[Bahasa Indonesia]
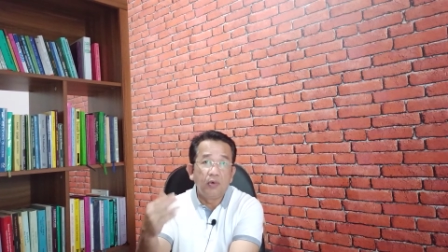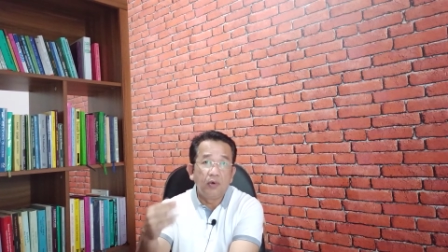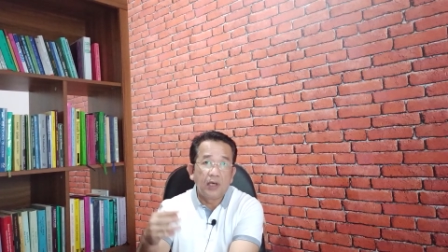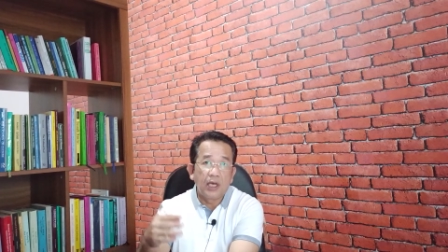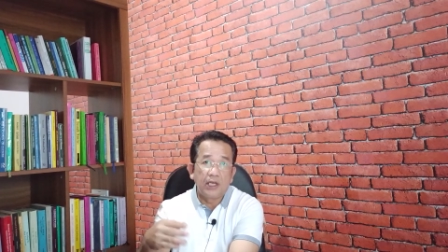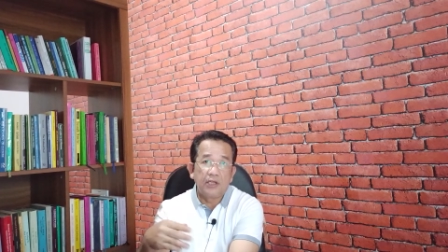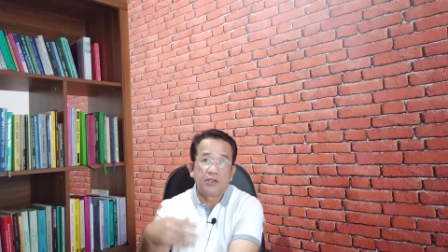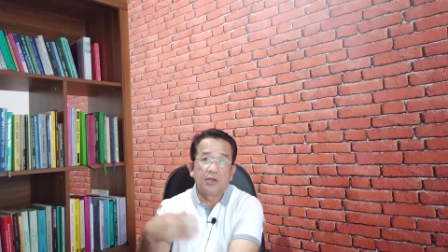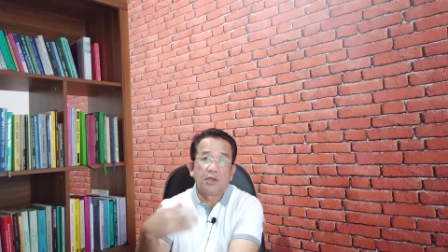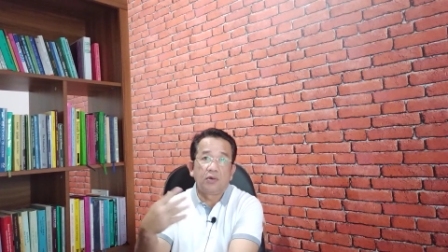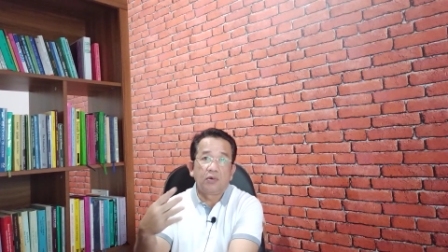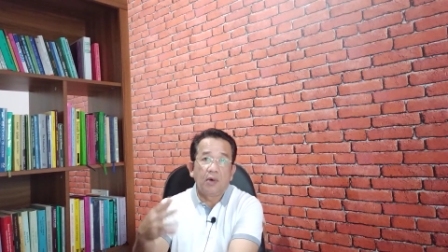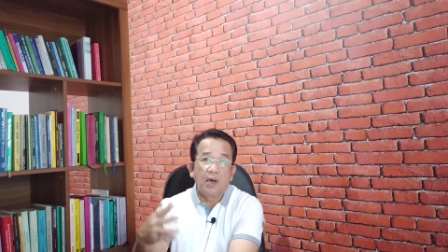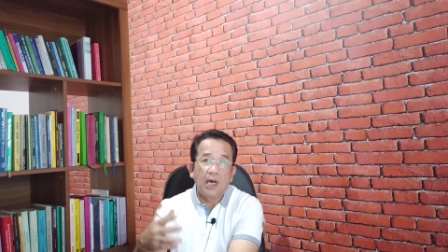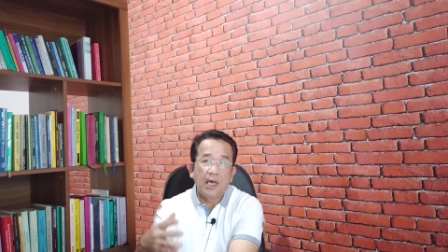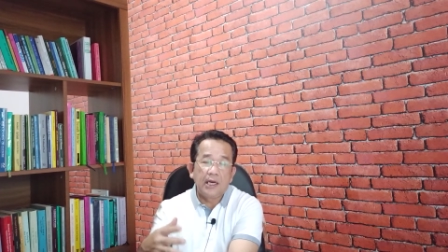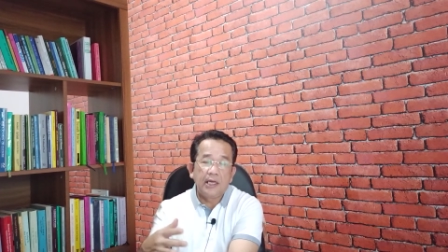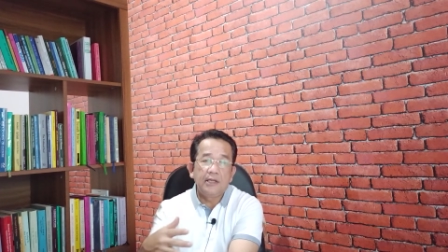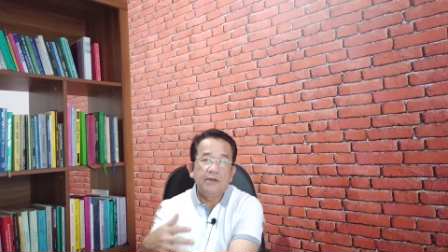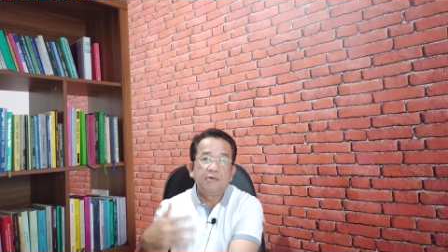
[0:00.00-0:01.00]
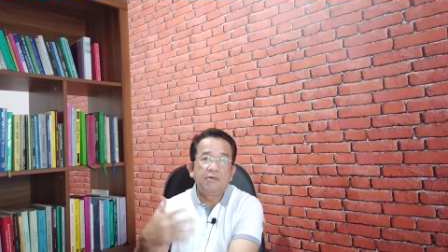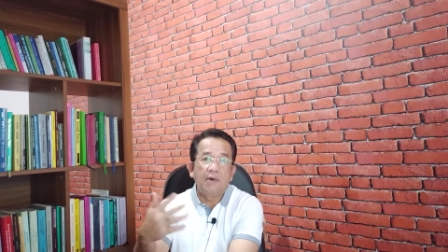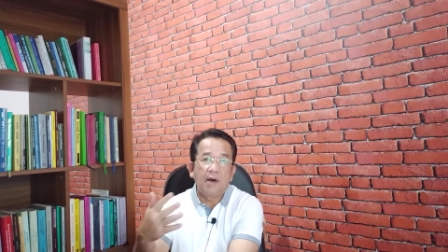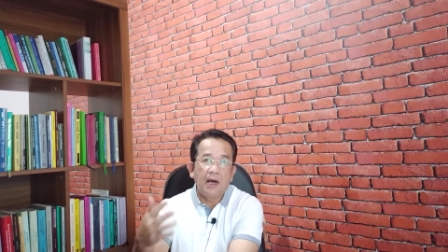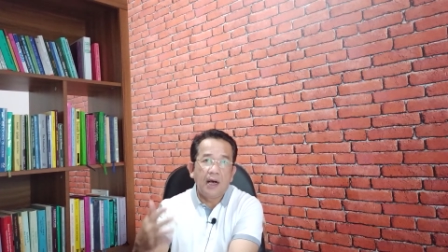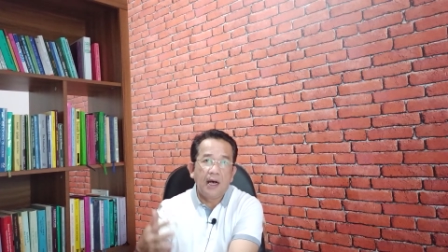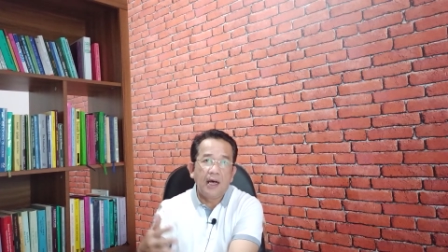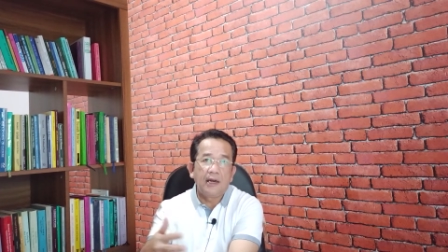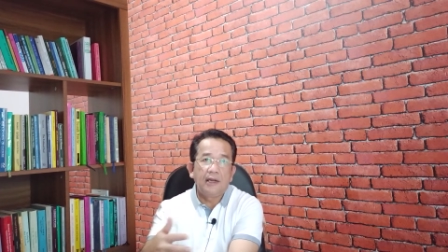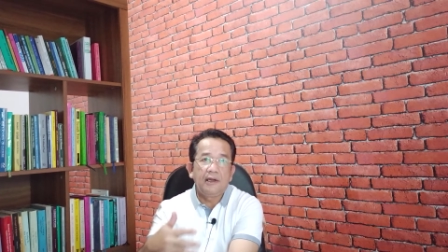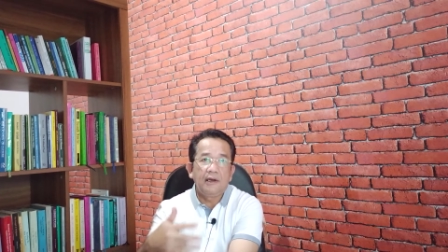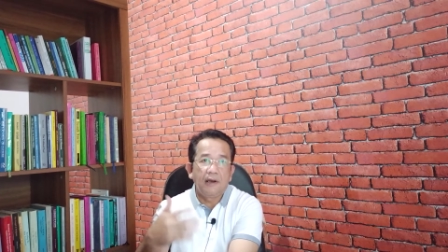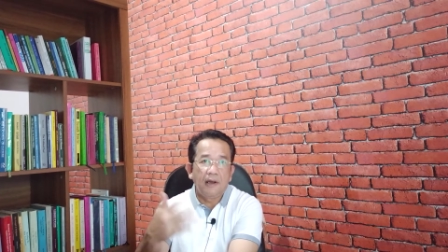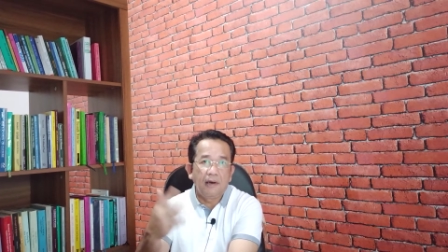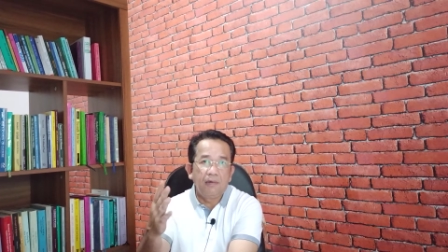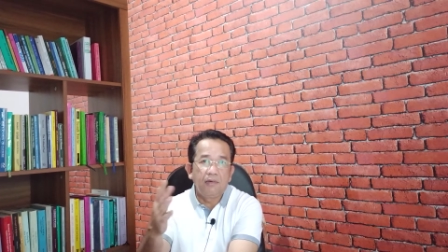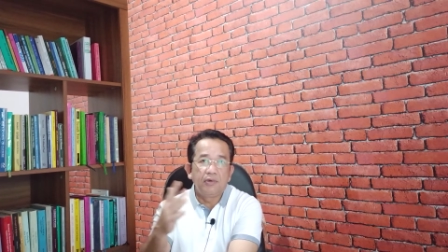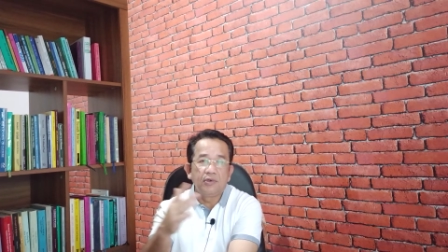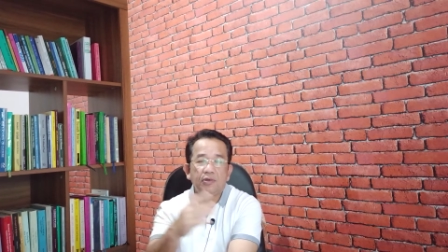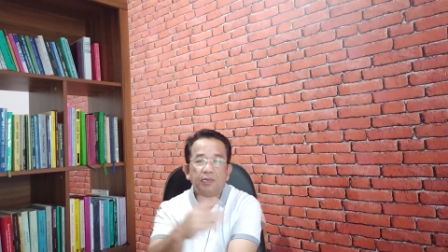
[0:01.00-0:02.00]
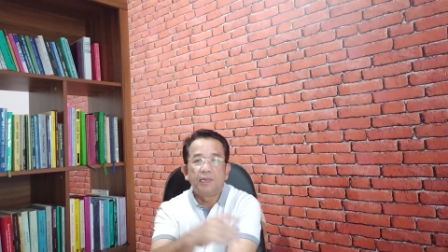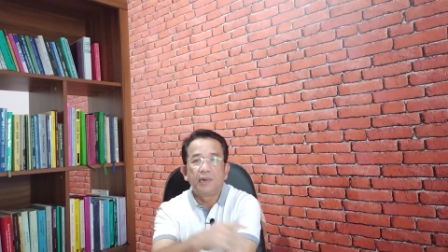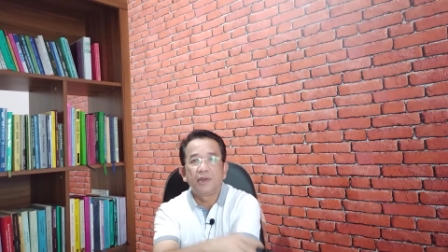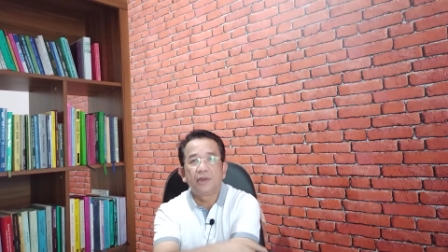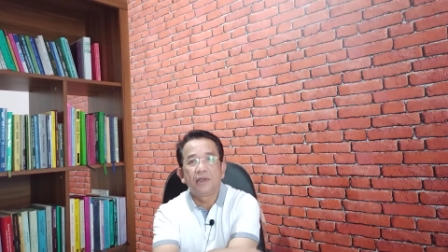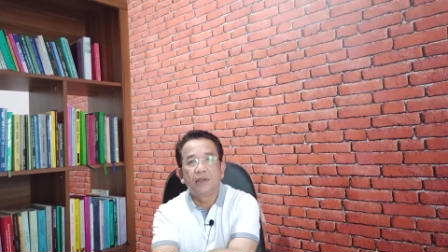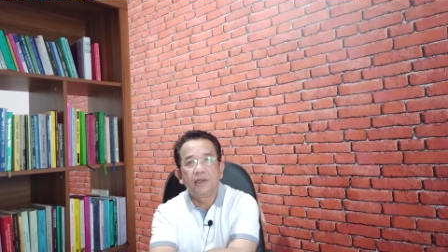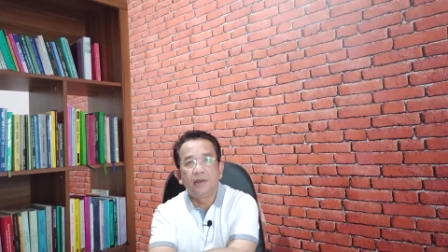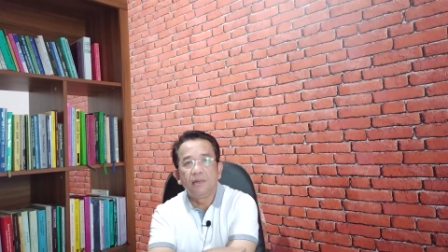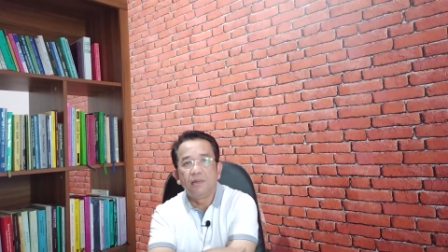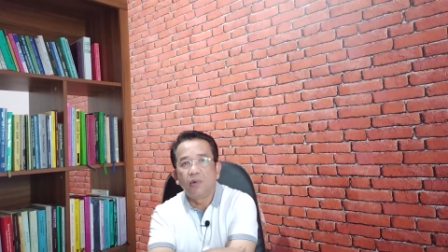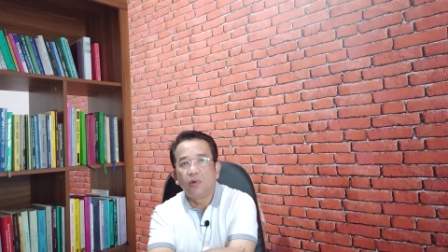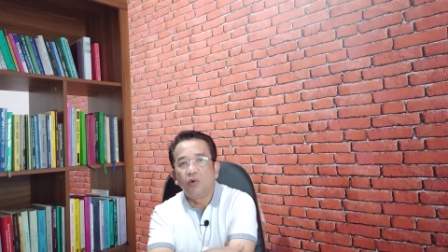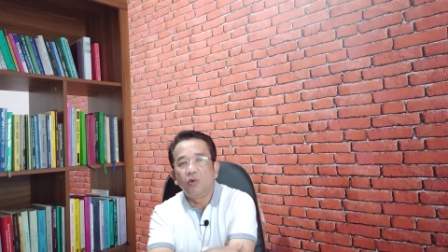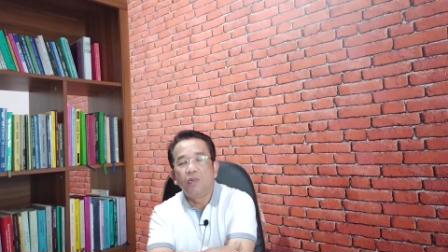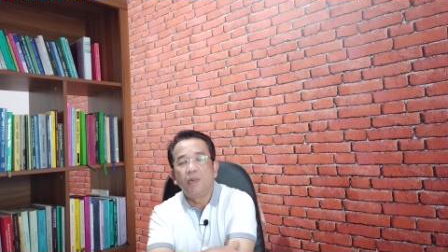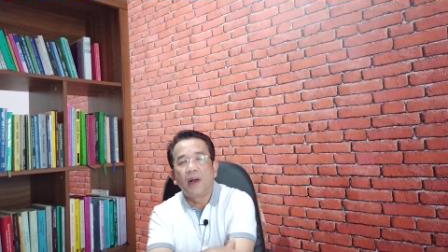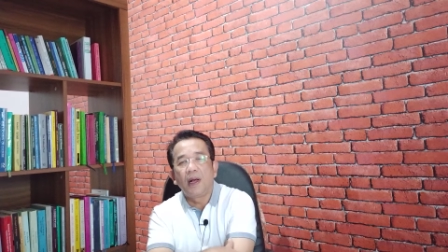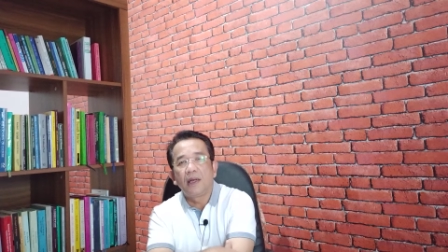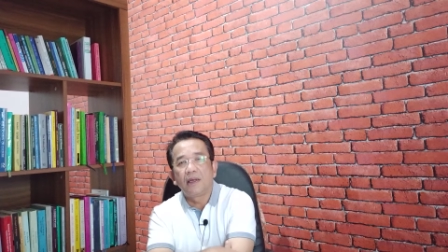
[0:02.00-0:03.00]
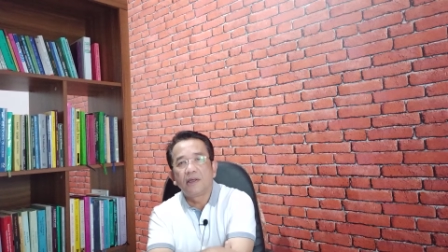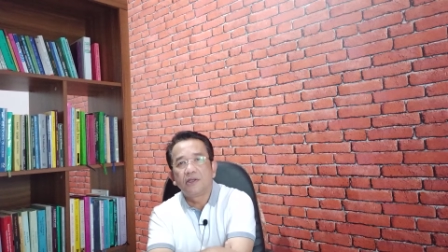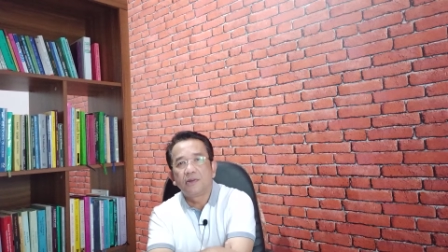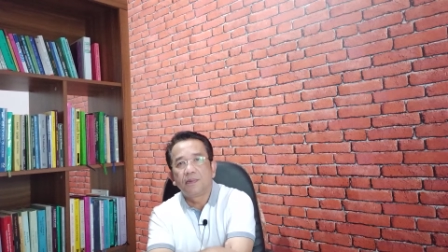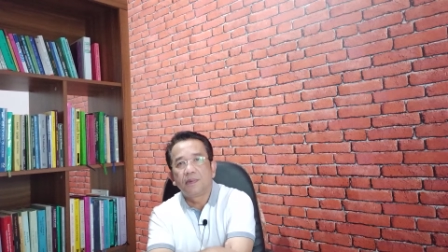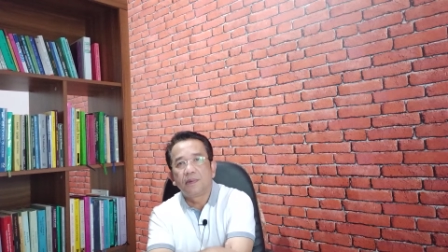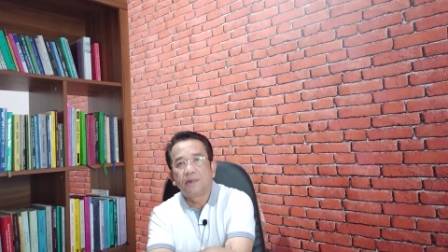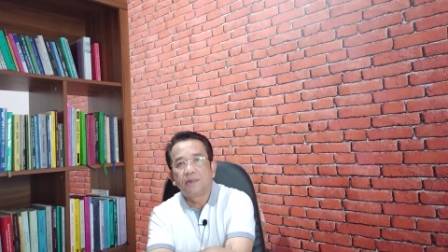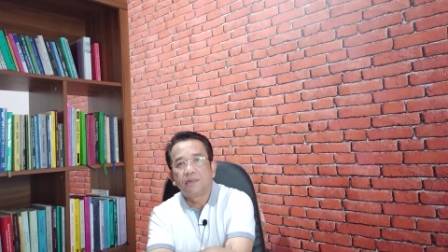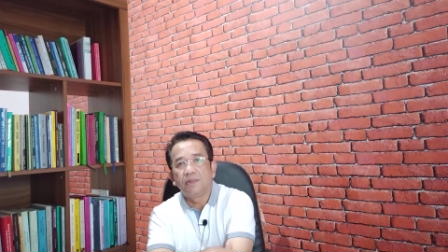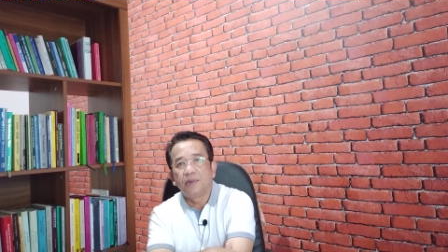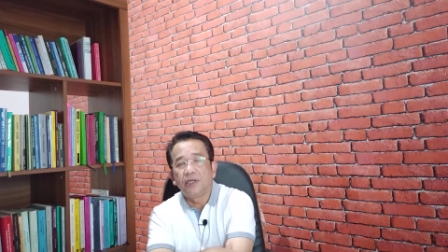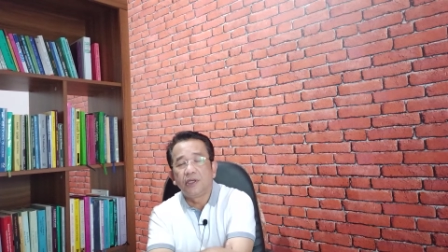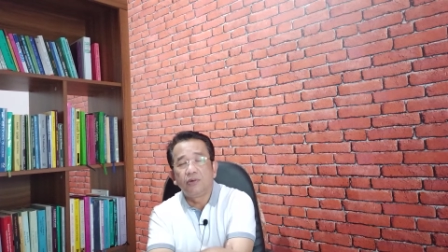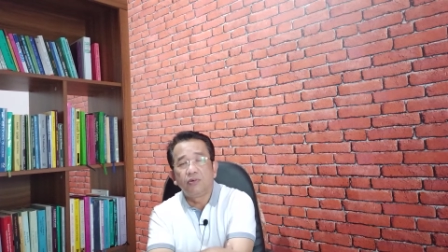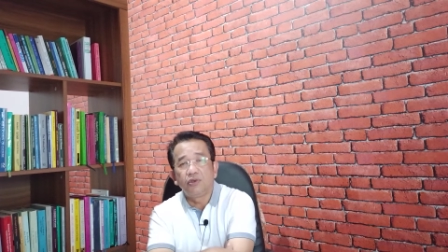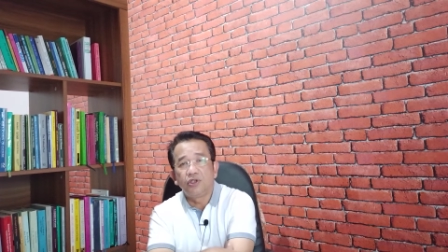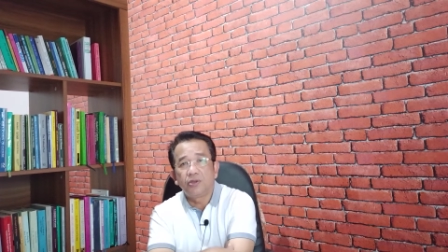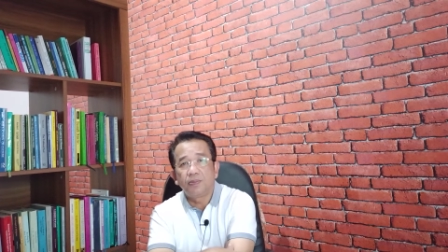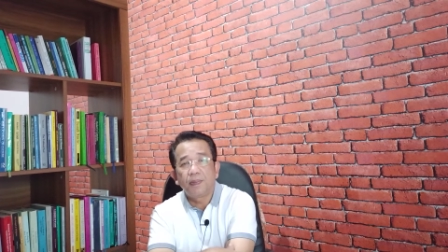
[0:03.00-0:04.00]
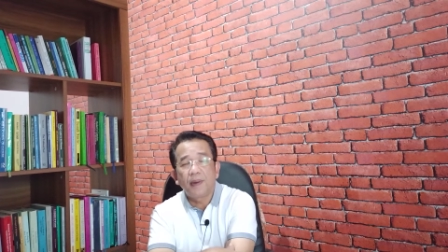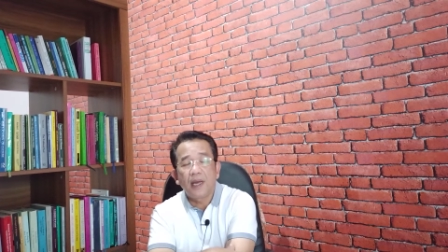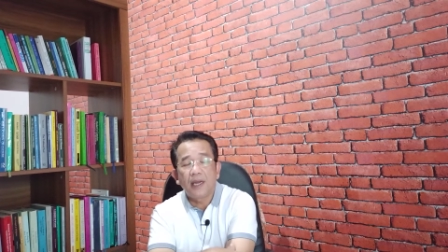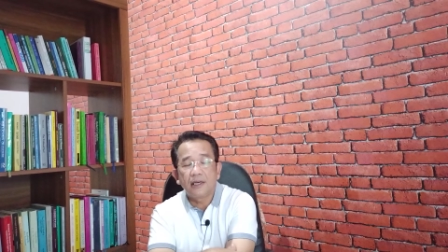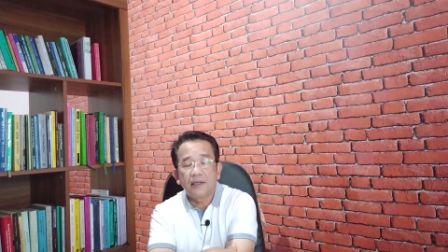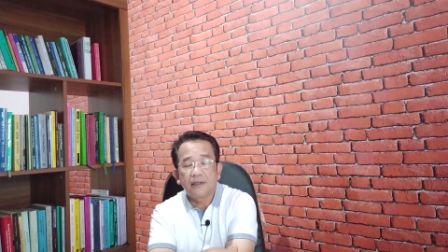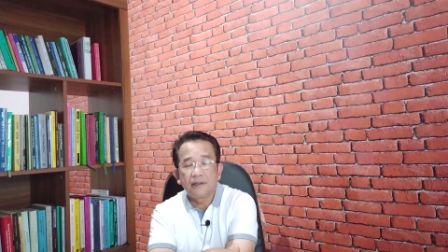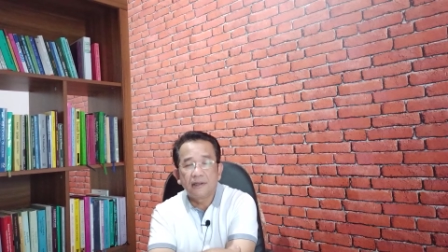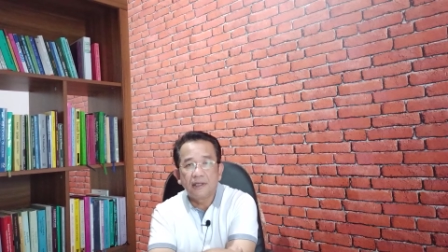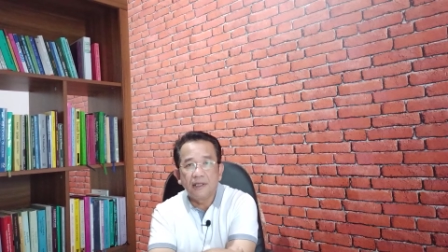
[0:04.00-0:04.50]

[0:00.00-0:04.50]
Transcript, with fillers: bukan satu hari dua hari lalu seperti berubah begitu cepat,